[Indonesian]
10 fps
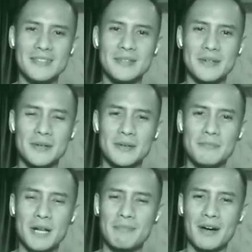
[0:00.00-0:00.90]
eh,
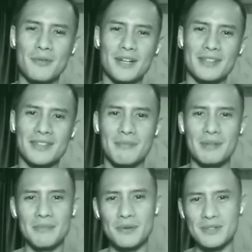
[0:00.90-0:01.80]
seberapa kuat
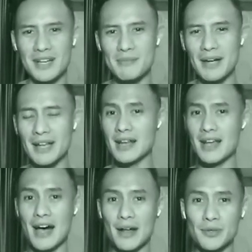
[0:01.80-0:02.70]
kami berusaha
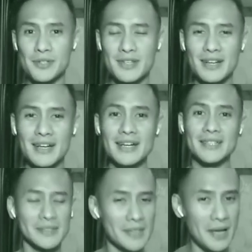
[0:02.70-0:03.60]
menghindari arus
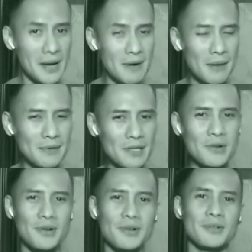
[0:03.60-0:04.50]
Tetap
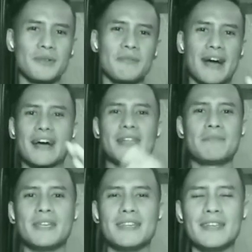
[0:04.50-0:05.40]
kami didorong untuk
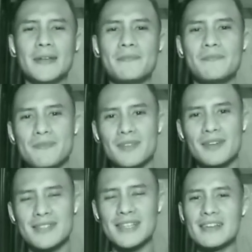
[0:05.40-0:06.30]
menghadapi ini.
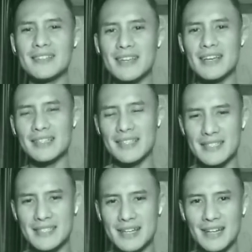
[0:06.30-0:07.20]
Saya jadi
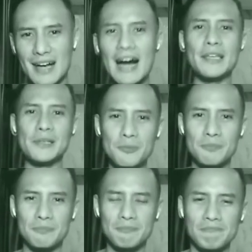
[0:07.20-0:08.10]
teringat kisahnya
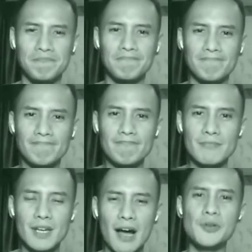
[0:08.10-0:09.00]
Ayub.
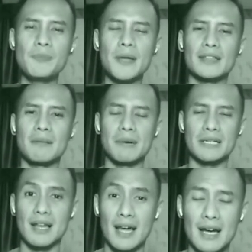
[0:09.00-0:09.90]
Ayub yang
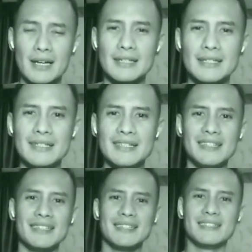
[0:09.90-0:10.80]
tanpa celah
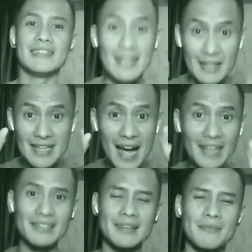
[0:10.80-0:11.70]

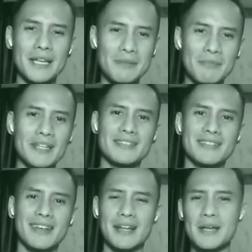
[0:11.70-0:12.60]
dikerjain sama
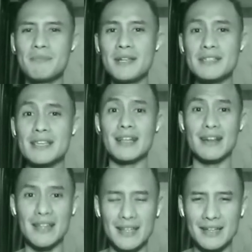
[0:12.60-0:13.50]
iblis karena
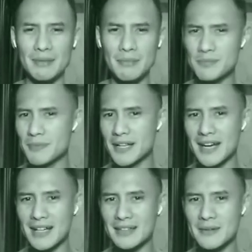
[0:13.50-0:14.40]
iblis iri. Iblis
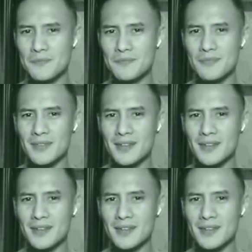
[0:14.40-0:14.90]
melihat